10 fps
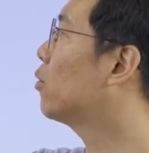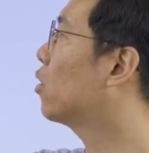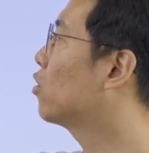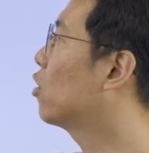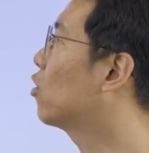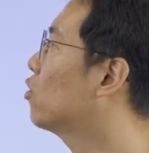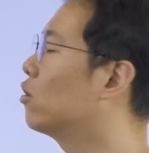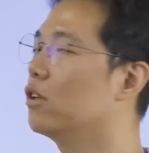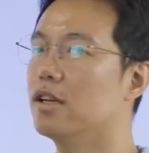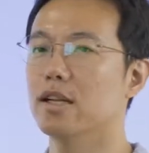세모 같은
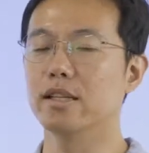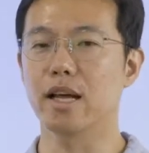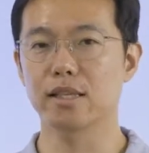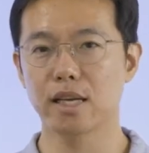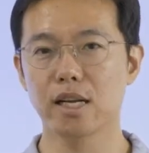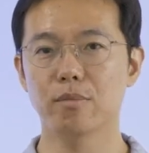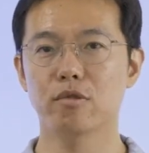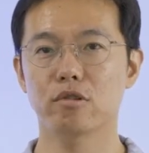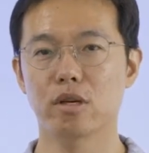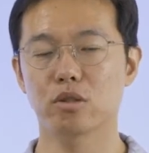경우는 내가
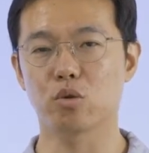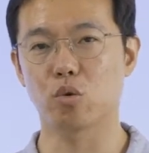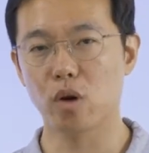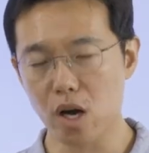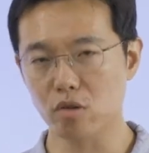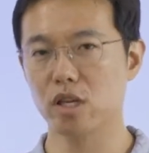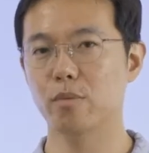사람들과 좋아하고